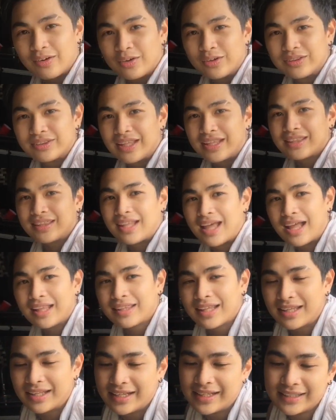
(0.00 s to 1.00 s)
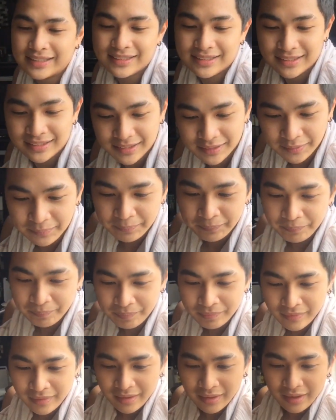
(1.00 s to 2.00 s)
Content natin is
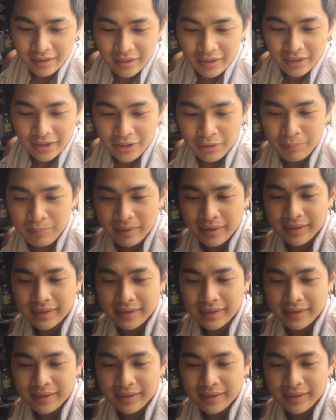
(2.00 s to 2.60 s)
yung